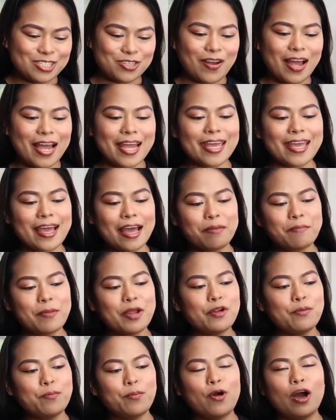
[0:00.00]
so, ayan,
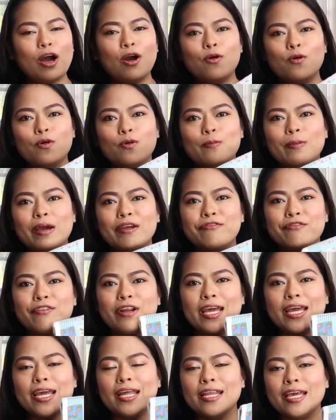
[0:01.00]
meron po ako, my
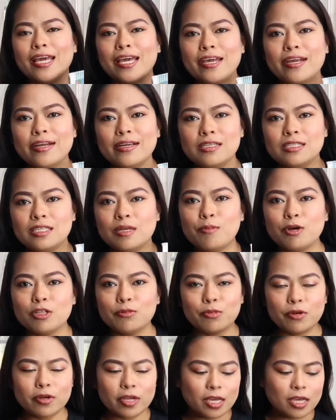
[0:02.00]
friend here sa
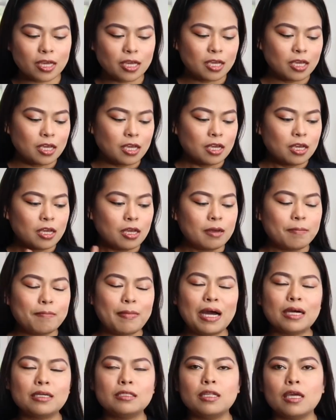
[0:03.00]
Bunbury,
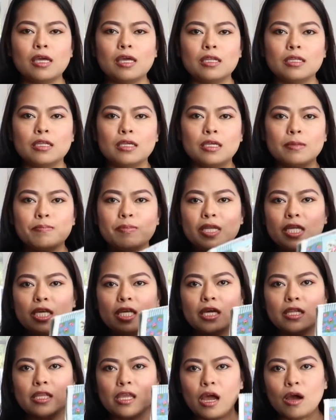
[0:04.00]
back then,
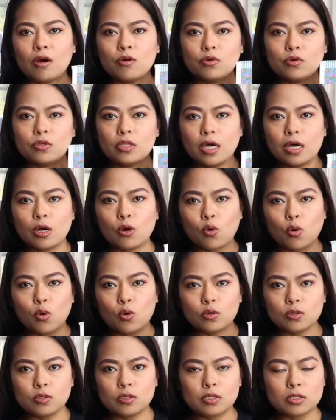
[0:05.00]
binigyan niya ako ng
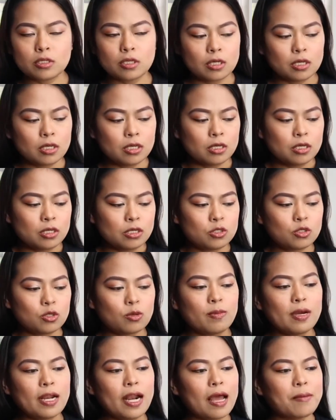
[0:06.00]
hooks. So,
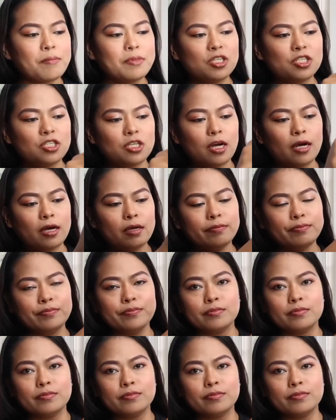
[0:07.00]
marami siya.